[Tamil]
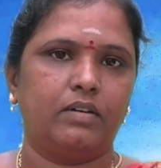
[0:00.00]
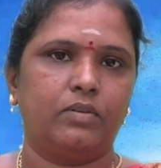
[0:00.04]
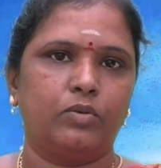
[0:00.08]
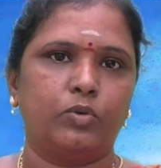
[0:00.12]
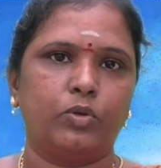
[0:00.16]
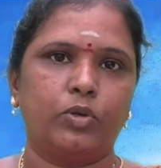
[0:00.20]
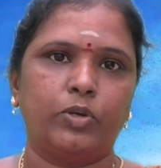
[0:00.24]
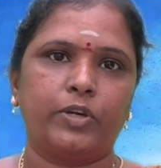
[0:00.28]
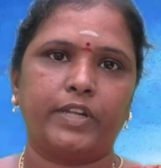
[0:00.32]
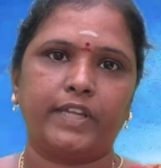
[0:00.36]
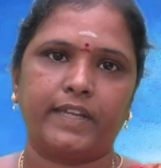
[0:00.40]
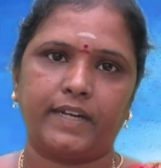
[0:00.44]

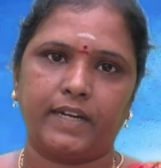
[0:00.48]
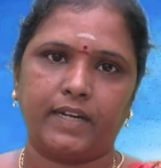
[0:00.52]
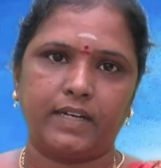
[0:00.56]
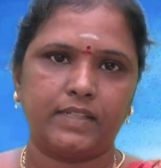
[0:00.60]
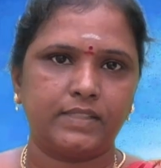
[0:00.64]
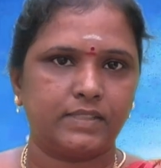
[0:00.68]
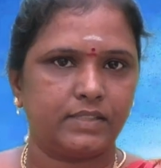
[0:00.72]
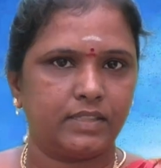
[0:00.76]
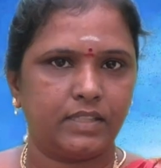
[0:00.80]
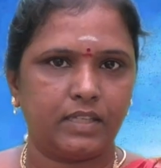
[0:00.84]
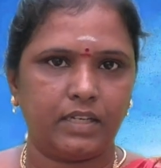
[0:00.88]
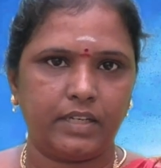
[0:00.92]
உங்களுடைய
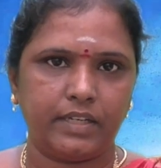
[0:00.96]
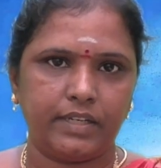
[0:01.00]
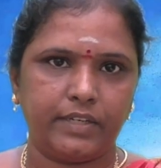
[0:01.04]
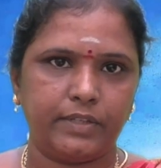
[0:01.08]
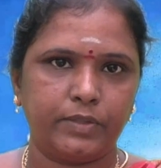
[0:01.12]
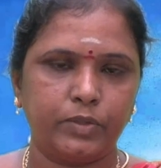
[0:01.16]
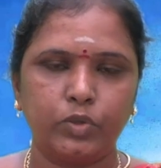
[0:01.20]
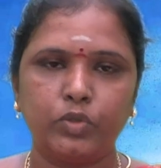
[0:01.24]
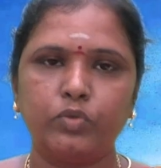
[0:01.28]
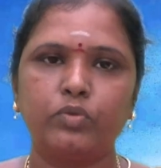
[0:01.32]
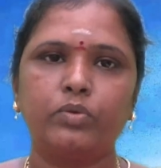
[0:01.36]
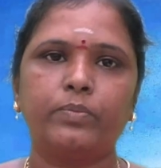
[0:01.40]
ராசியிலேயே
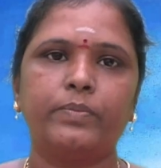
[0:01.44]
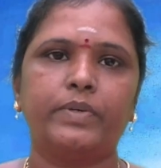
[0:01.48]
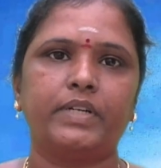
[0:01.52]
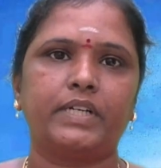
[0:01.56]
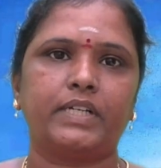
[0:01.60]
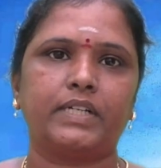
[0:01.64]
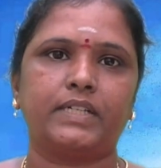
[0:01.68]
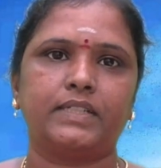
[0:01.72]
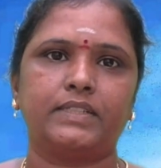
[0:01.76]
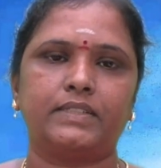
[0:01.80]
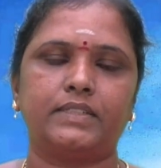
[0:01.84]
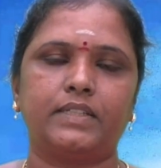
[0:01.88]
குருவும்
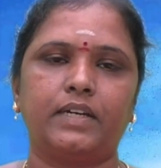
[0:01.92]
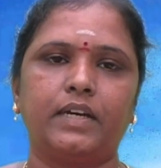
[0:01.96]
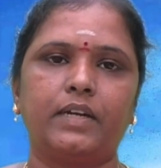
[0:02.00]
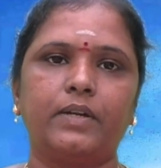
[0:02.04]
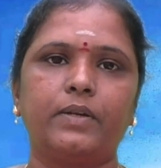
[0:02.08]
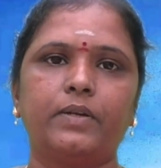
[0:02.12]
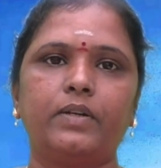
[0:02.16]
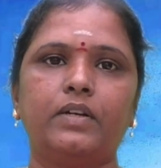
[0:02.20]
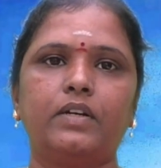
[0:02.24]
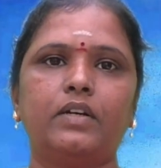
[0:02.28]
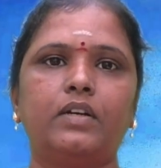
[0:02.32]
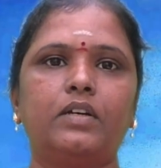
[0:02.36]
இருக்கின்றார்
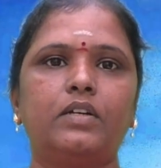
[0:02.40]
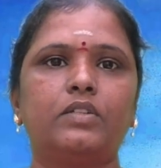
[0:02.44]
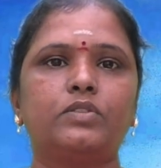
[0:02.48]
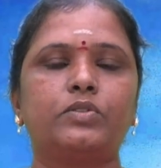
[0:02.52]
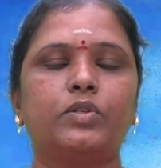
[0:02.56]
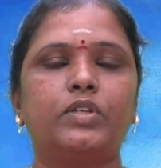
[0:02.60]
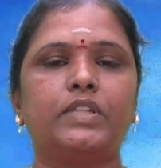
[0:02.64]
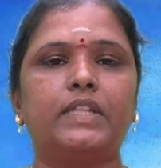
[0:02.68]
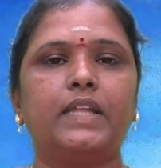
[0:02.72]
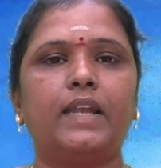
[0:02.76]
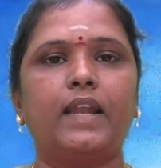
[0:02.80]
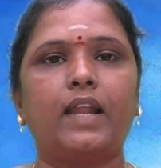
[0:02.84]

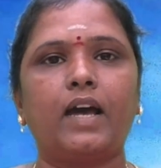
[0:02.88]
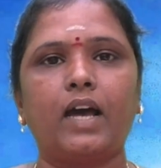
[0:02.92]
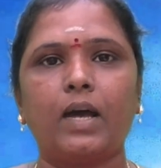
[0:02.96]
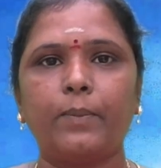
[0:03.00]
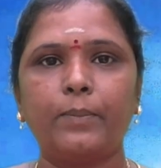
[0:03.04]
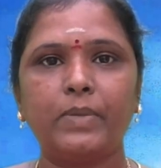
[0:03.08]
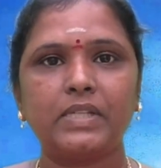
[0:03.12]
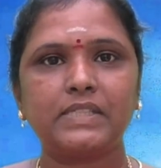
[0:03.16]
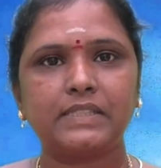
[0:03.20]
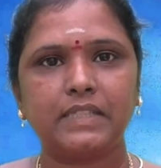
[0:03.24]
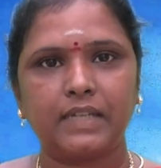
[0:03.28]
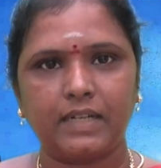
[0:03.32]
இப்போ இந்த
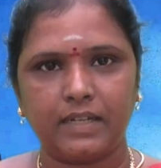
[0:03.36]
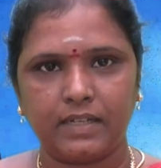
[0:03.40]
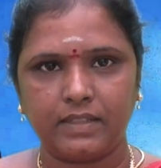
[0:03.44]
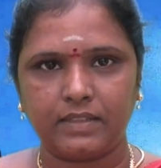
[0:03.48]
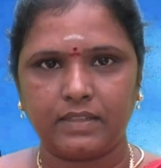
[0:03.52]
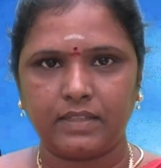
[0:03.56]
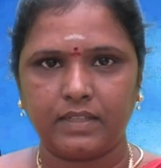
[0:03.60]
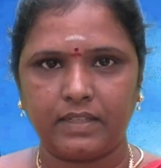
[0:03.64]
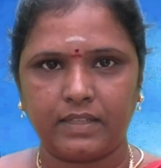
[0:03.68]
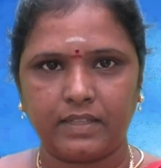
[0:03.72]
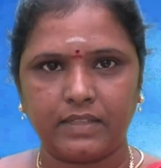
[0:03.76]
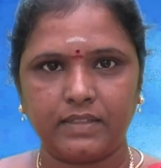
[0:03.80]

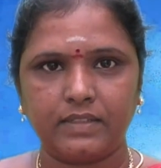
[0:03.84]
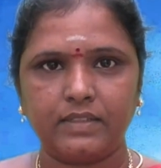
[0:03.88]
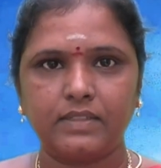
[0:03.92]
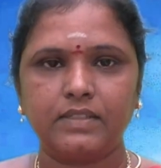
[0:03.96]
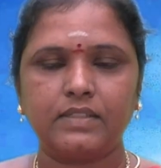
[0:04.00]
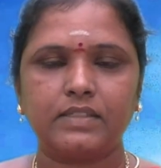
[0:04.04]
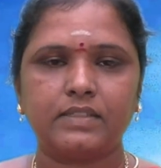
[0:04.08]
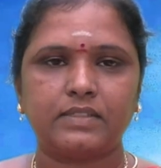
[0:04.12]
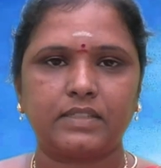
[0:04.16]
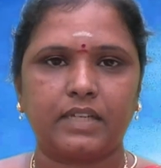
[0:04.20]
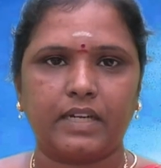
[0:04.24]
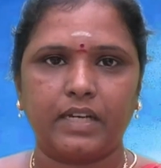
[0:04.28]
லாபஸ்தானத்திலிருந்து
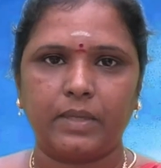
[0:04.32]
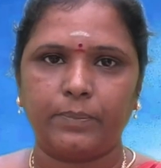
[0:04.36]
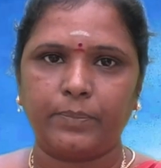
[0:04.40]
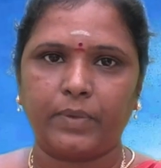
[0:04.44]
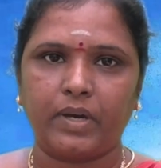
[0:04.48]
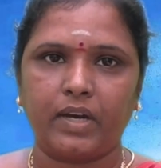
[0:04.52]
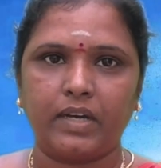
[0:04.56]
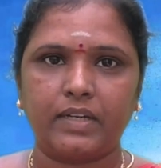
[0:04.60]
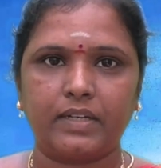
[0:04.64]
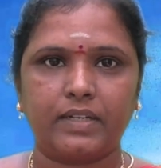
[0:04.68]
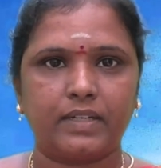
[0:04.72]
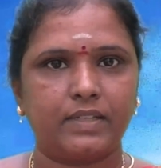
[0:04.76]
சனி
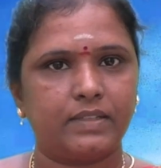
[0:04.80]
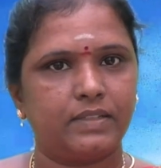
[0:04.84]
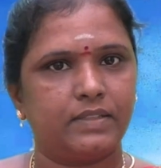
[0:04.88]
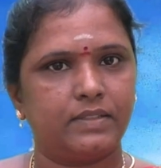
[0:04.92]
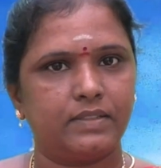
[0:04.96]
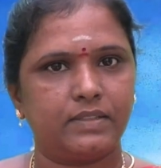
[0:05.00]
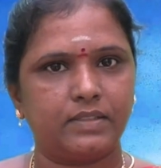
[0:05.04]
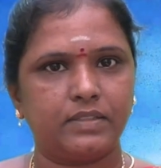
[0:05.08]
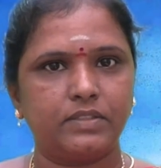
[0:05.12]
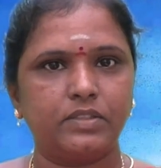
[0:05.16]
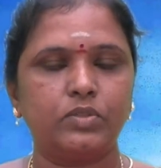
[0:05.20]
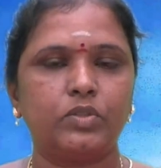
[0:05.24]

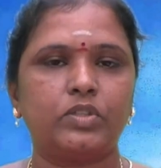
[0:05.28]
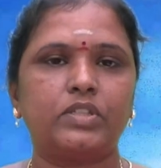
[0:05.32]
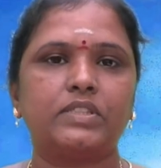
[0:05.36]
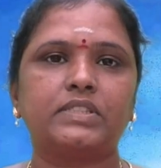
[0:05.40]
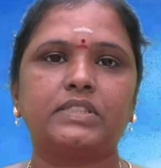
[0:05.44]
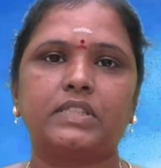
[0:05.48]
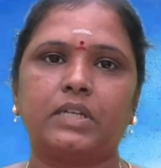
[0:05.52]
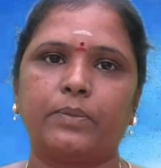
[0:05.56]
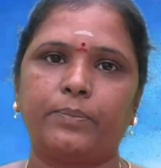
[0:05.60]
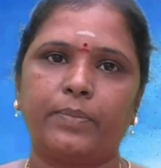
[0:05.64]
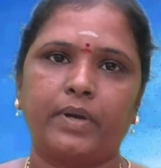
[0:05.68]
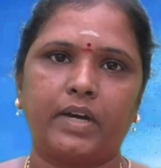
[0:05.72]
பார்க்குறதுன்றது ஒரு
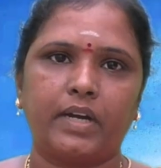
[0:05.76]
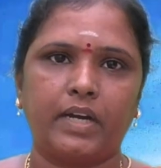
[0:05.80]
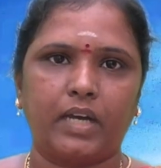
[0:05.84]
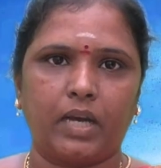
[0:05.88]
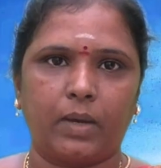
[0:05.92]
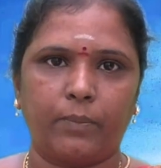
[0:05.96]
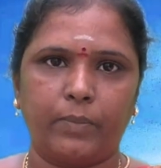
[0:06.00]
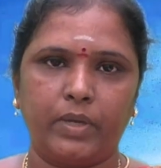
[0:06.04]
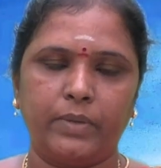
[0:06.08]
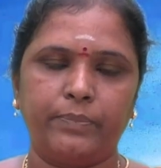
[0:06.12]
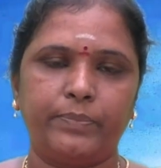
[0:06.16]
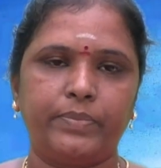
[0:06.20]
சிறப்பான
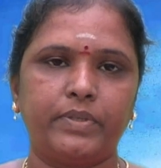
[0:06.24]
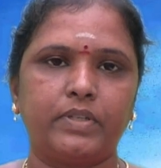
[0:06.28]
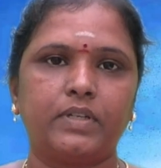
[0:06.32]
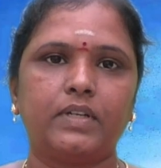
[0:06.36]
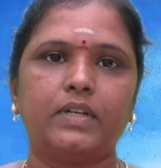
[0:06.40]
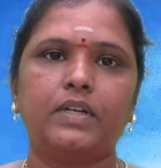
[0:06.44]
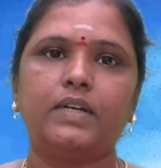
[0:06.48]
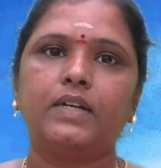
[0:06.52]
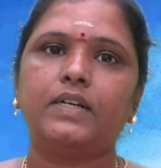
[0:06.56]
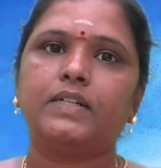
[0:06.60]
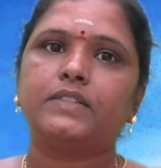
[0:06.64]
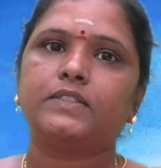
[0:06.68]
அமைப்பு
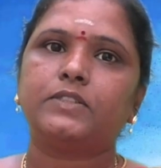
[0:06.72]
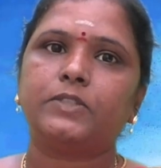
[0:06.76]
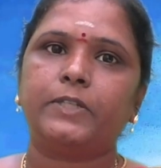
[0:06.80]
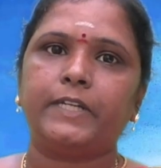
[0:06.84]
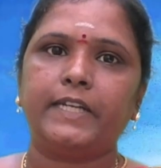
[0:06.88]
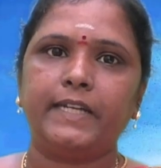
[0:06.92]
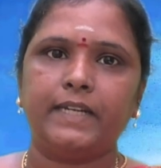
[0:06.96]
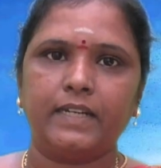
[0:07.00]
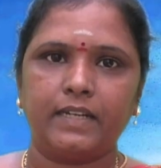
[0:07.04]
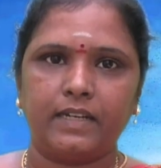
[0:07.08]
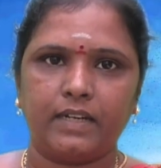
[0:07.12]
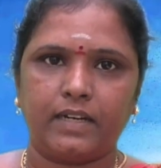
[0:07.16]
ஸோ
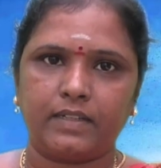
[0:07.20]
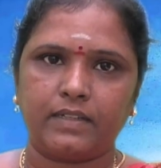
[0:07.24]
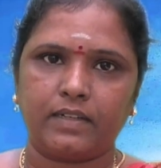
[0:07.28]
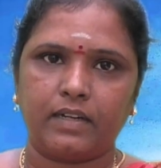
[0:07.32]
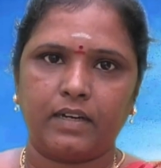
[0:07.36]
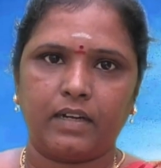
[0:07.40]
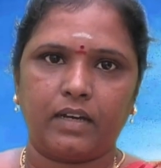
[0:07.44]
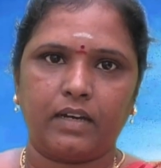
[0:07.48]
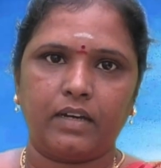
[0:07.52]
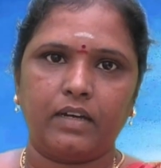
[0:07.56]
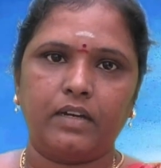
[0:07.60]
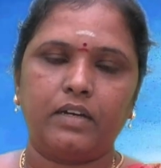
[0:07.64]
நீண்ட
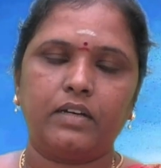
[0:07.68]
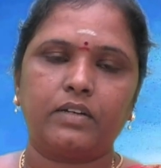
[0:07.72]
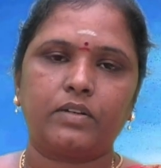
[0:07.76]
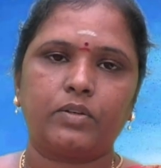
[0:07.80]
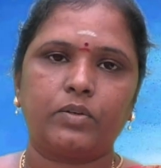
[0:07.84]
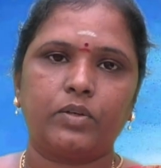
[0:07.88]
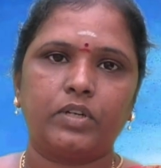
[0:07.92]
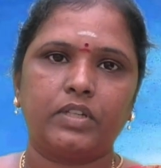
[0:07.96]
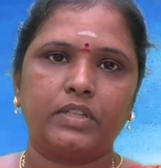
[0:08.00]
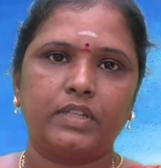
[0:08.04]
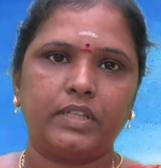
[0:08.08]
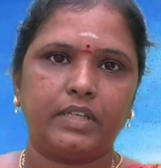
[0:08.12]
நாட்களாக
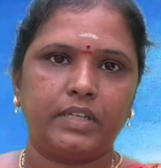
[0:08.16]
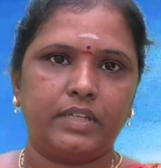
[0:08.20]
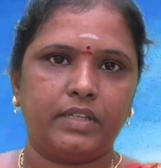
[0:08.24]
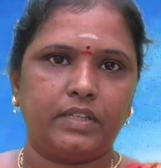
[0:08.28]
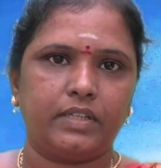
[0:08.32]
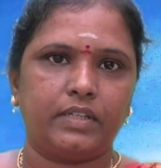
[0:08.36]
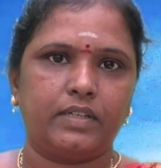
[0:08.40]
குழந்தை